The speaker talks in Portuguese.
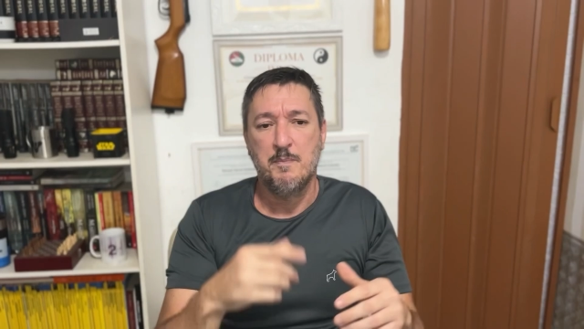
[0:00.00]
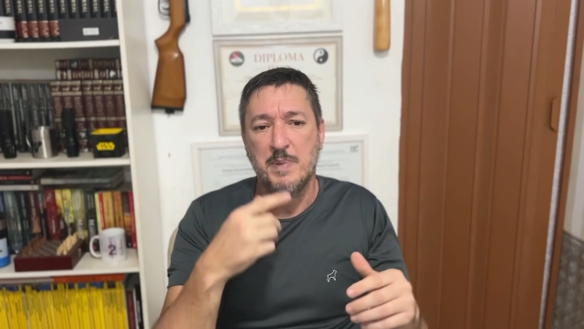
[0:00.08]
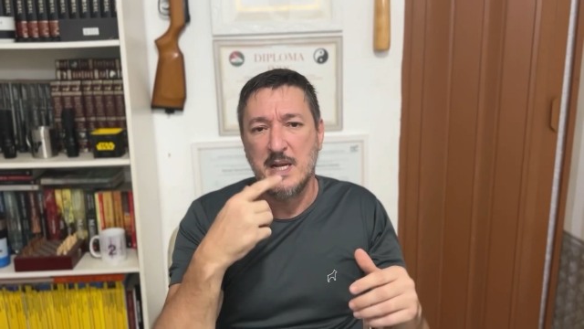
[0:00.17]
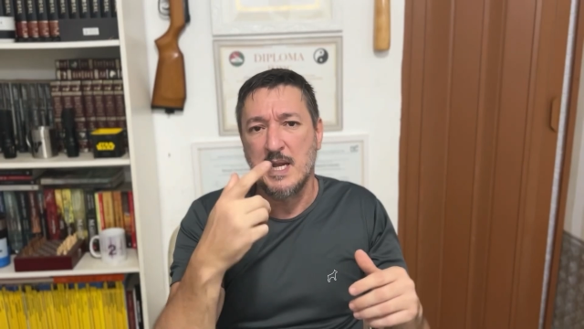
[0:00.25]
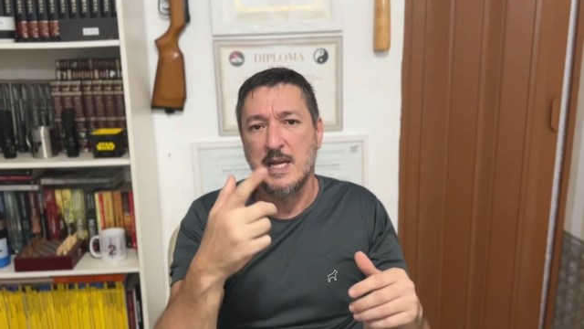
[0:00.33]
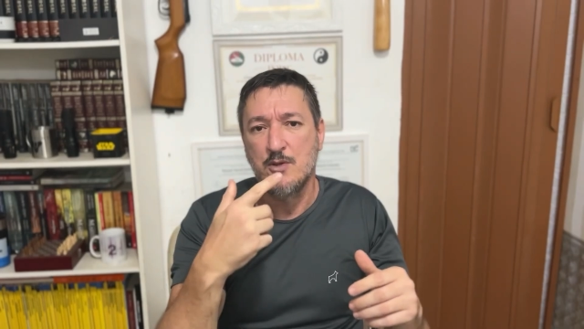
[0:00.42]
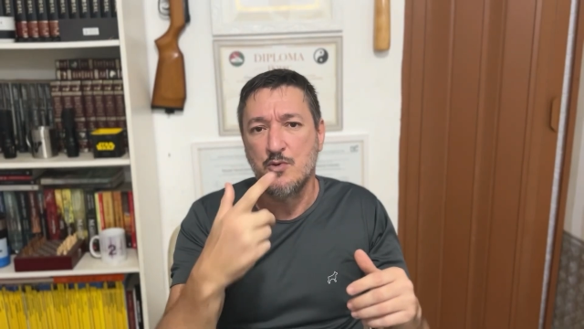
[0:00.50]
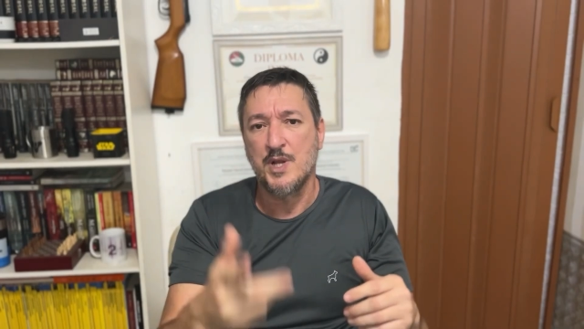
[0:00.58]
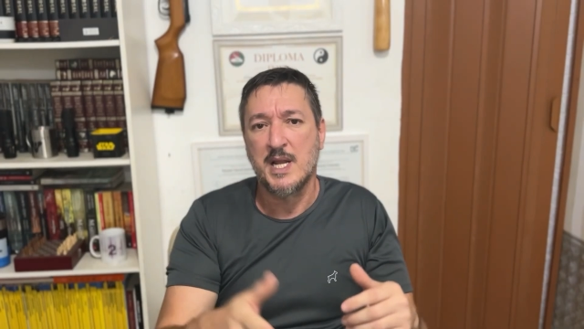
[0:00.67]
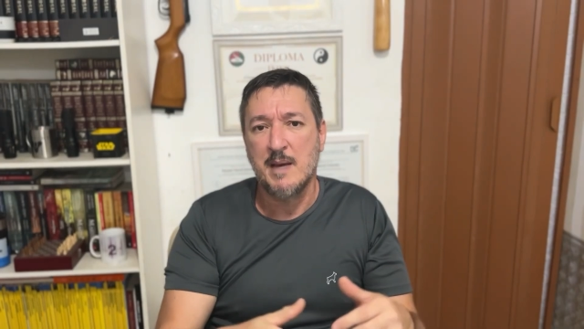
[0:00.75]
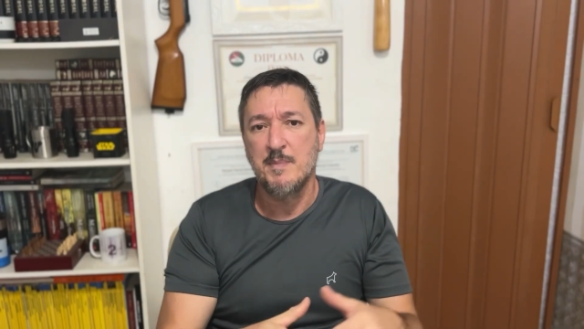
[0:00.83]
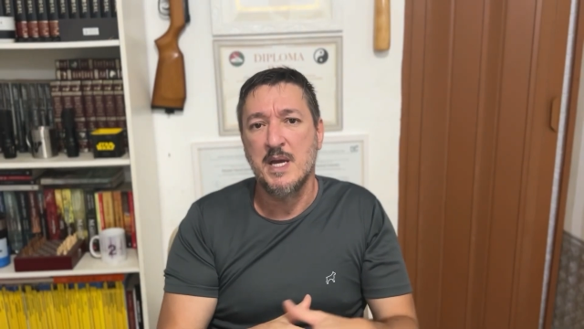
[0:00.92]
pela leitura
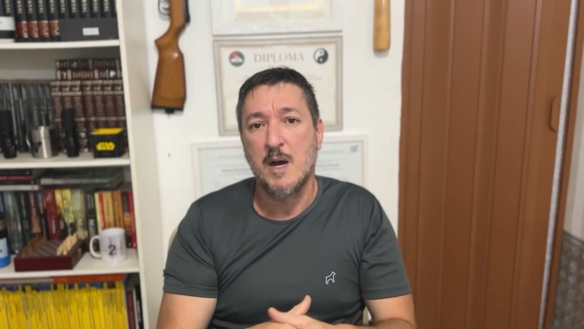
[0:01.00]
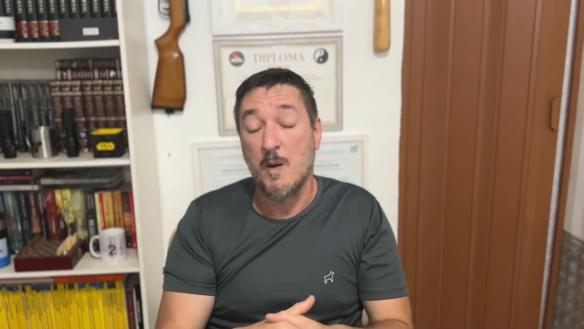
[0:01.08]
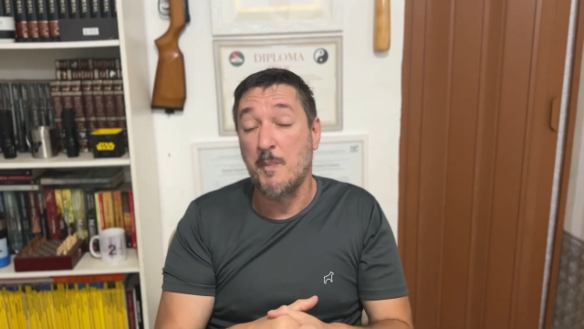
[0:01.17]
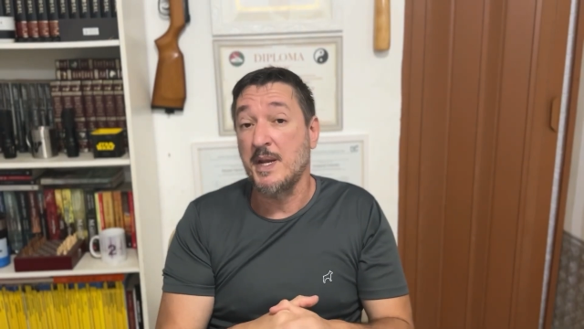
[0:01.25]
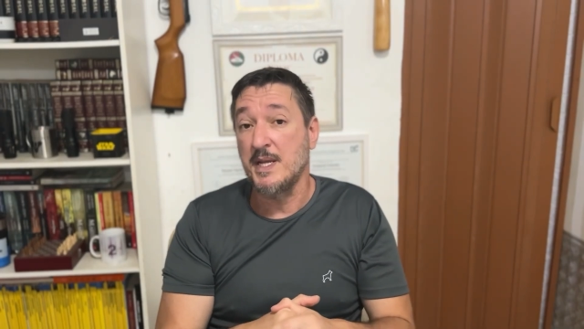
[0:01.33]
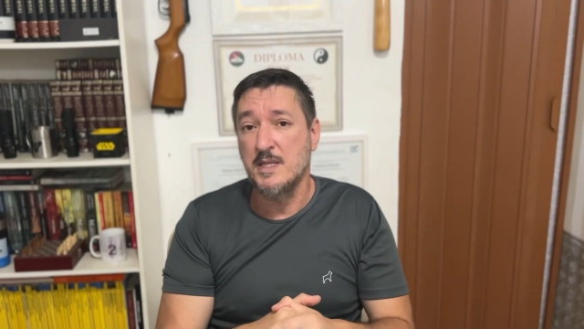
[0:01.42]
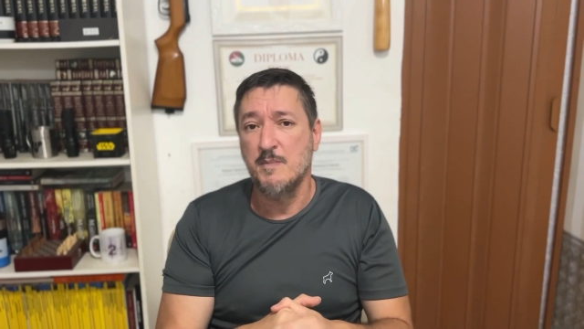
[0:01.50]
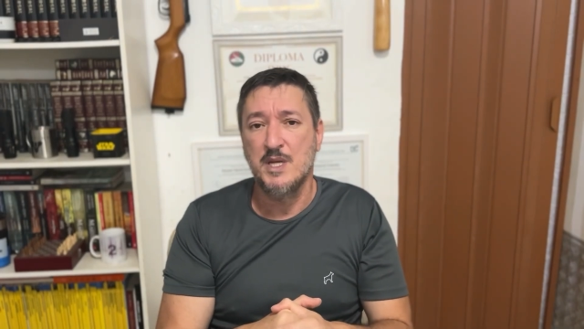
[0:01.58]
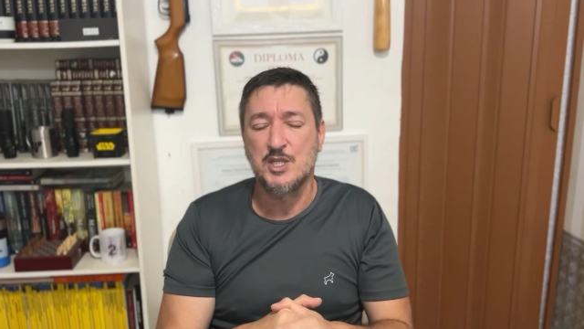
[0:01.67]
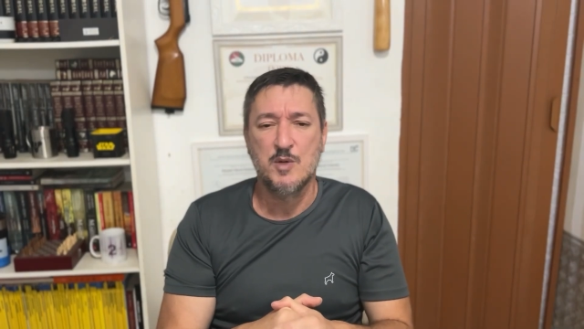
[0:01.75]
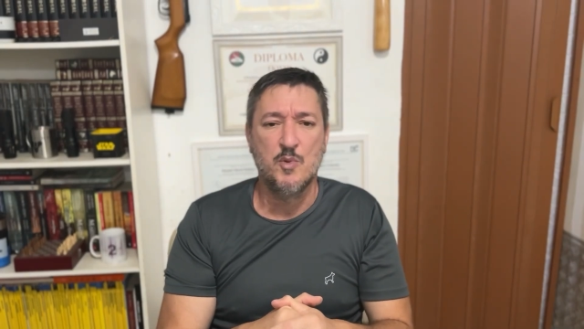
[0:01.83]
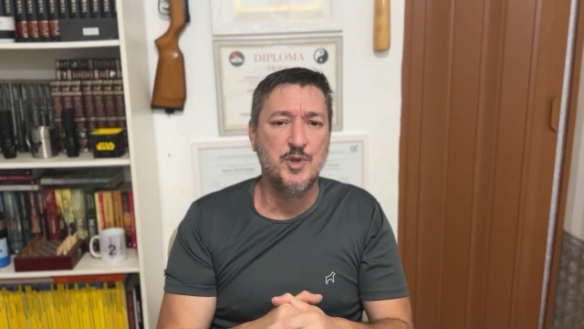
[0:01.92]
labial,
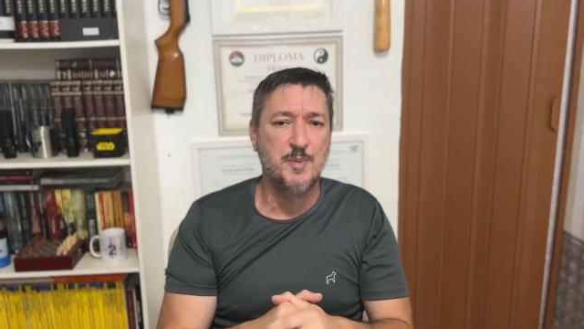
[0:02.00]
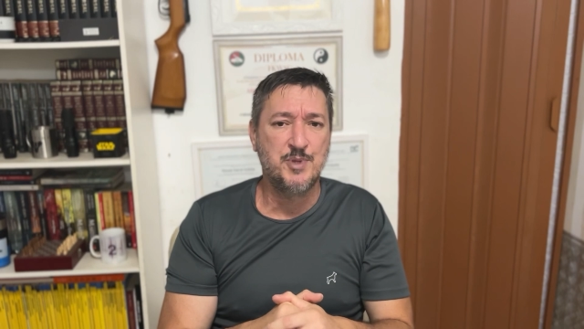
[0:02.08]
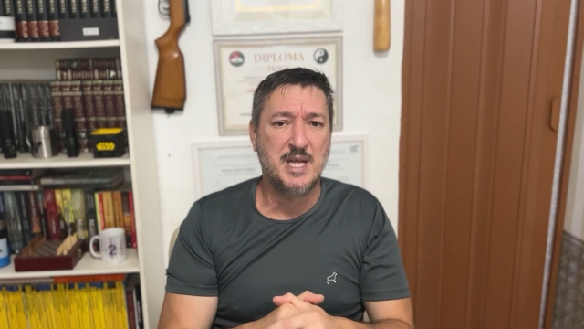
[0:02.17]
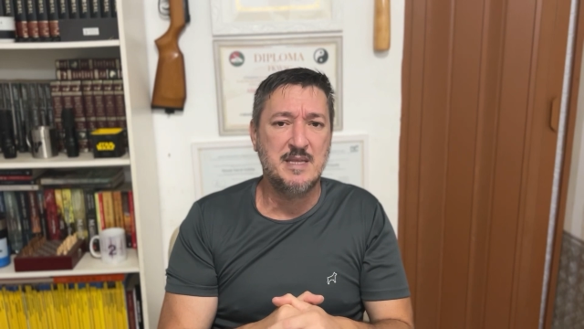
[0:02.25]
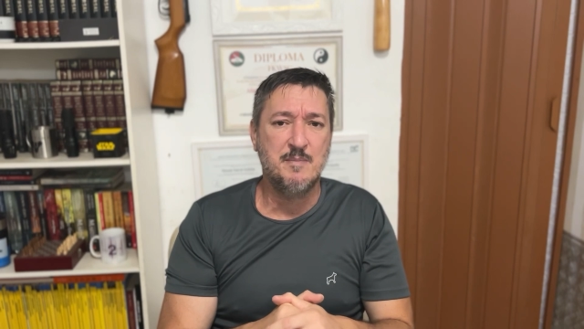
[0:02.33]
aparentemente chamou o deputado